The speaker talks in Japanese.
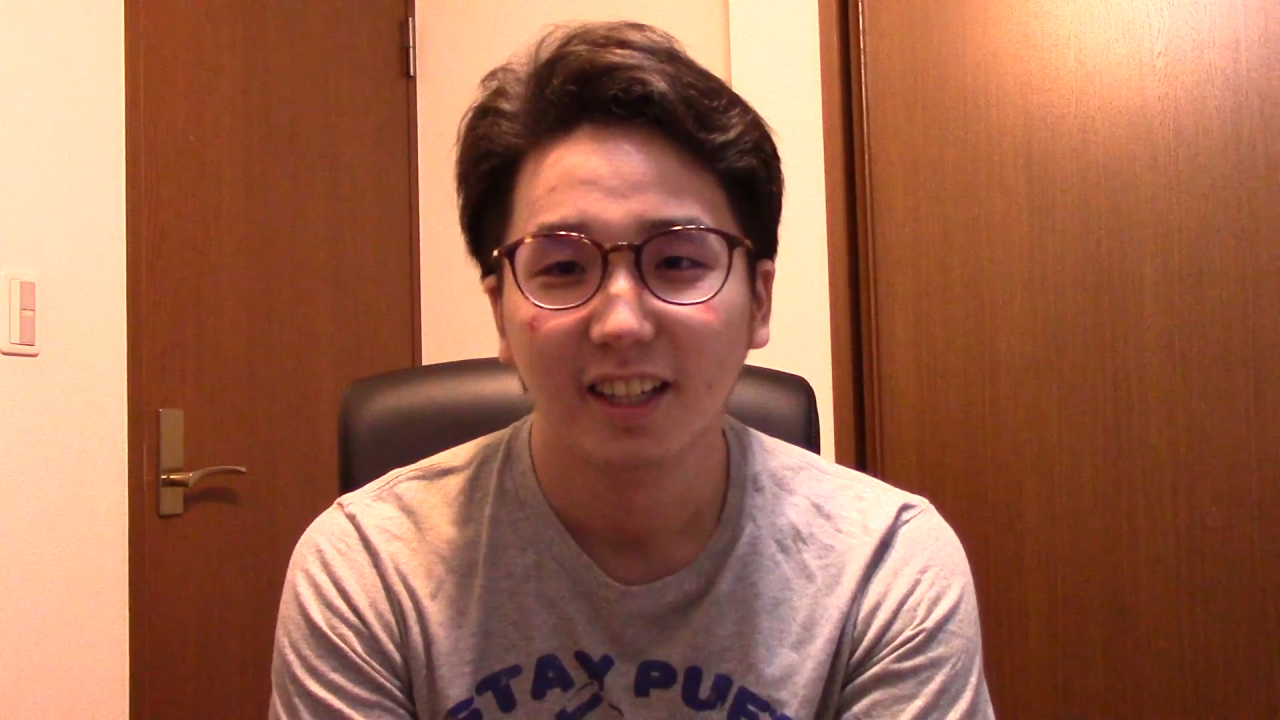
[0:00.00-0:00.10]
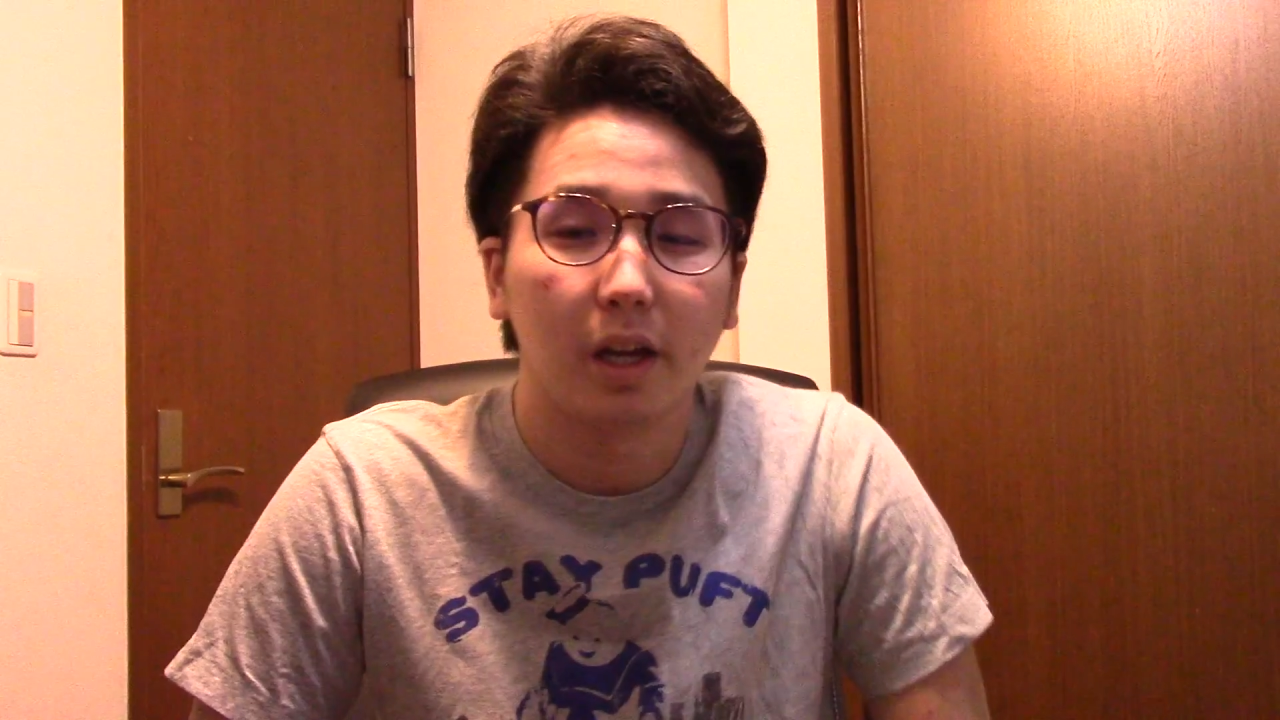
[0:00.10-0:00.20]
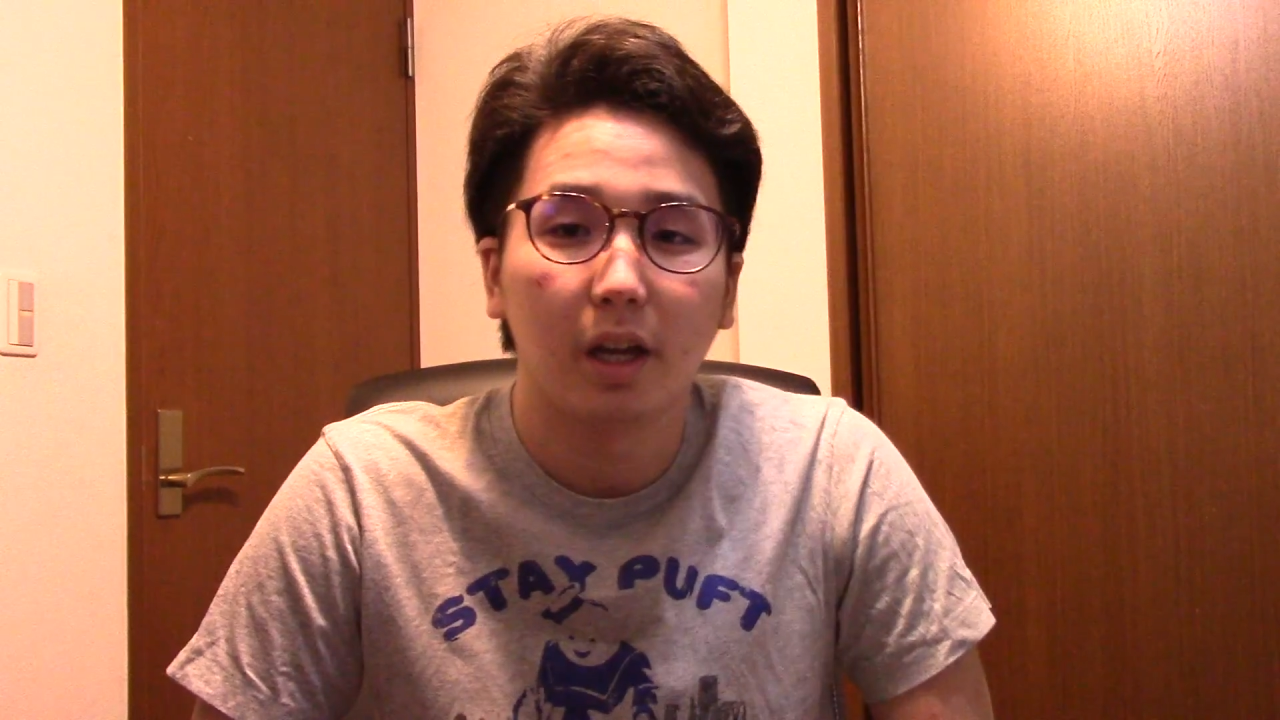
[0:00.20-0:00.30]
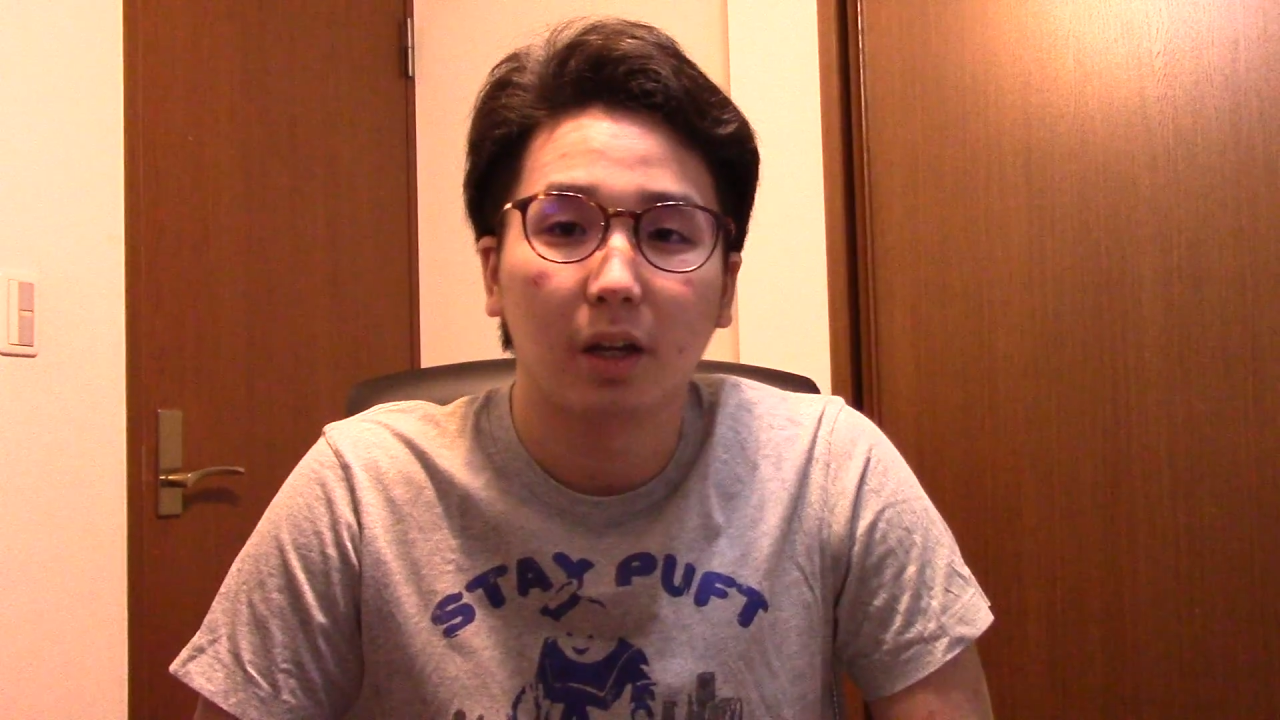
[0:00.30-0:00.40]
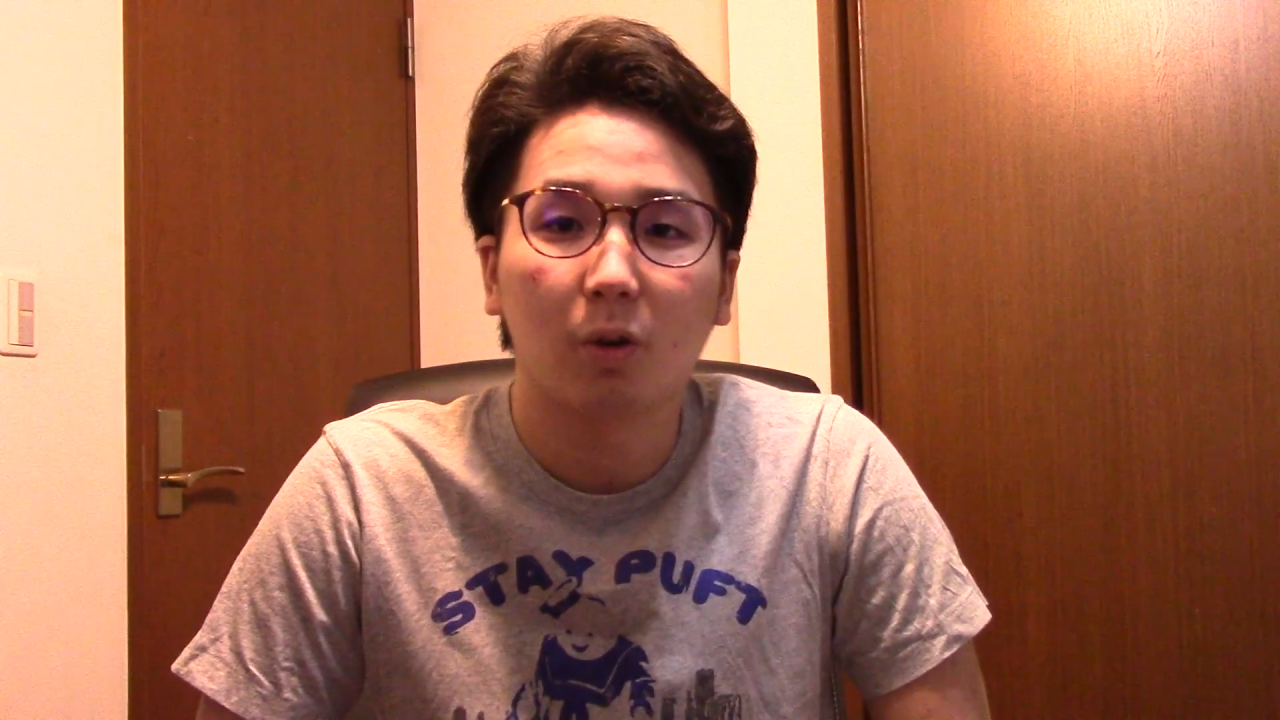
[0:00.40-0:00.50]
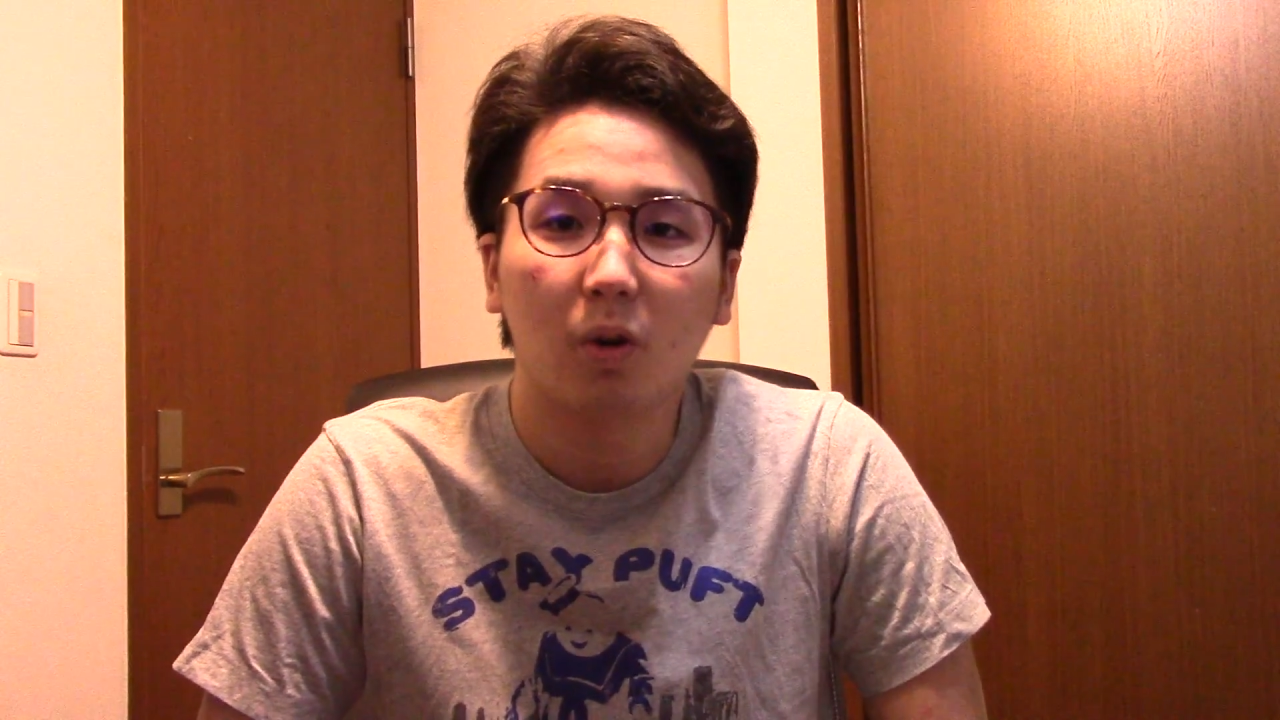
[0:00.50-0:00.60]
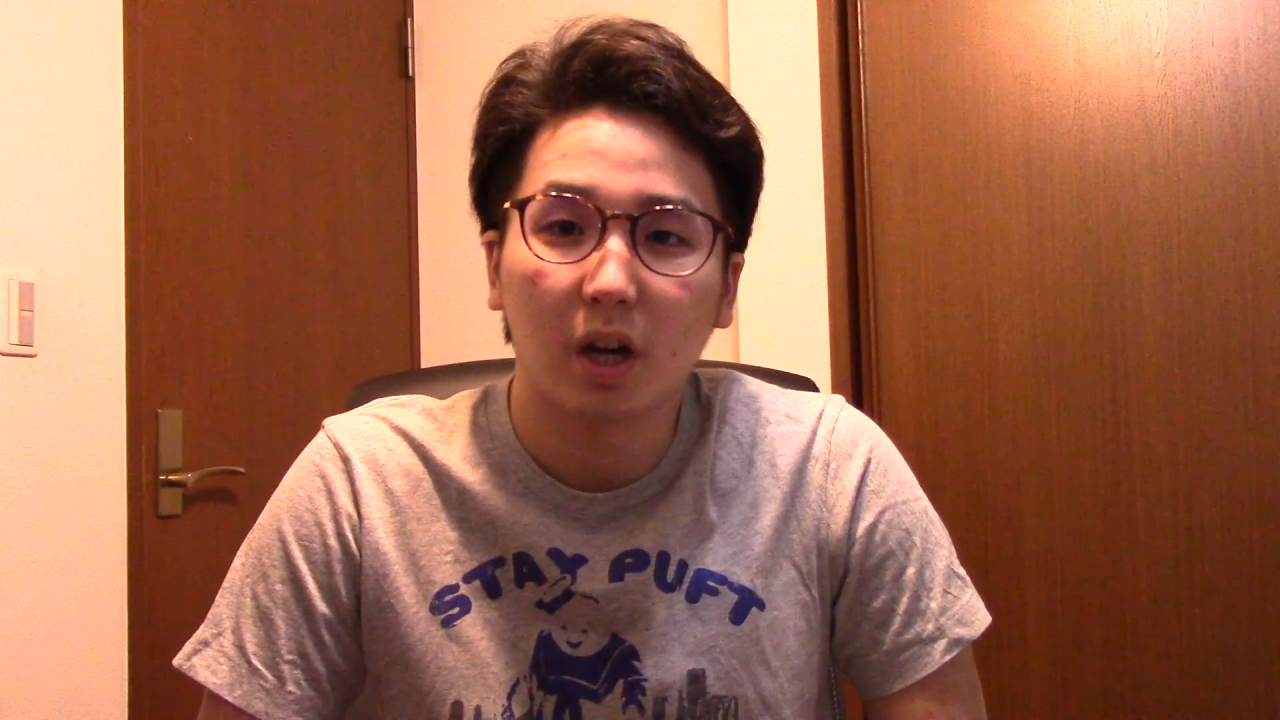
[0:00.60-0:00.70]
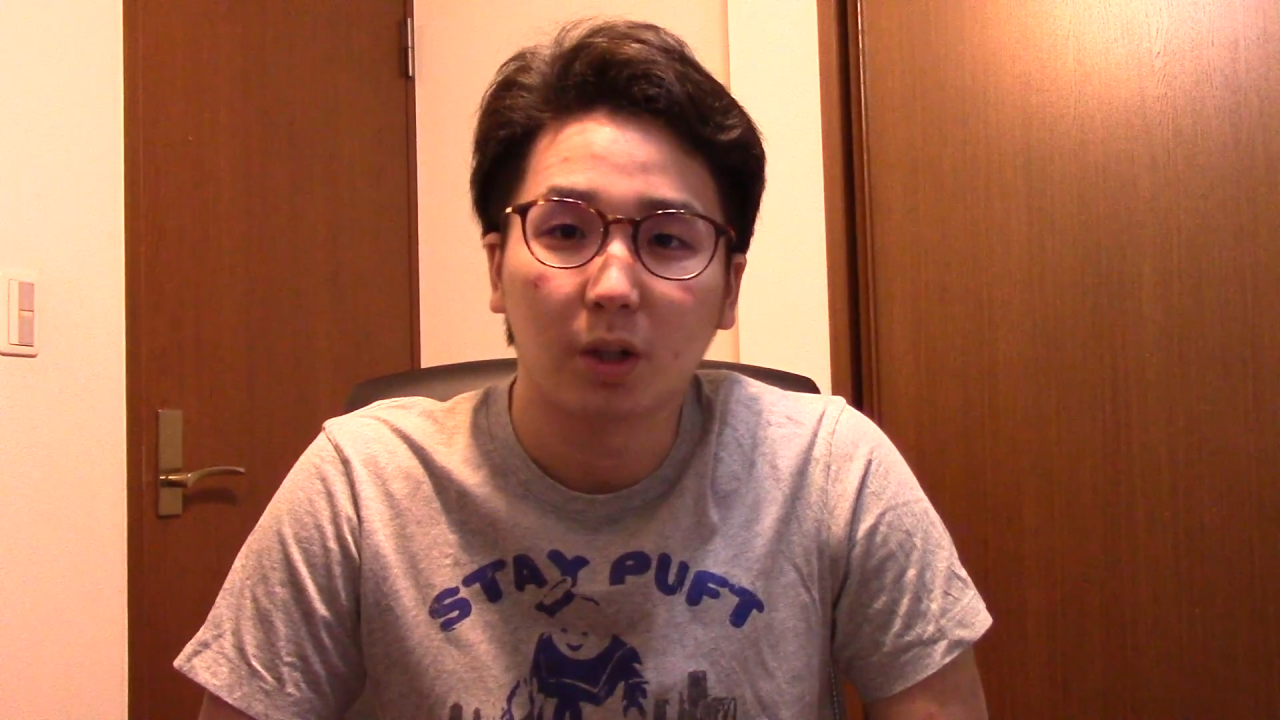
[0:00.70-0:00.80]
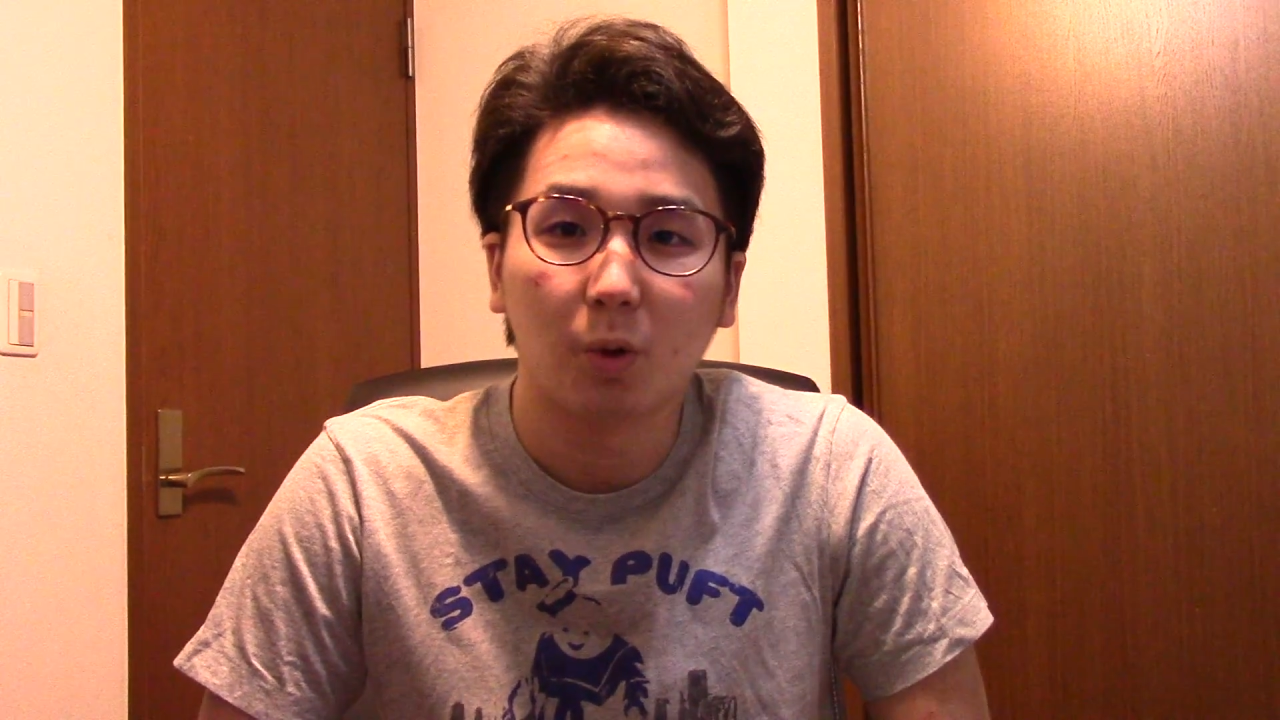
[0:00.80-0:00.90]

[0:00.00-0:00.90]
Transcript: え今回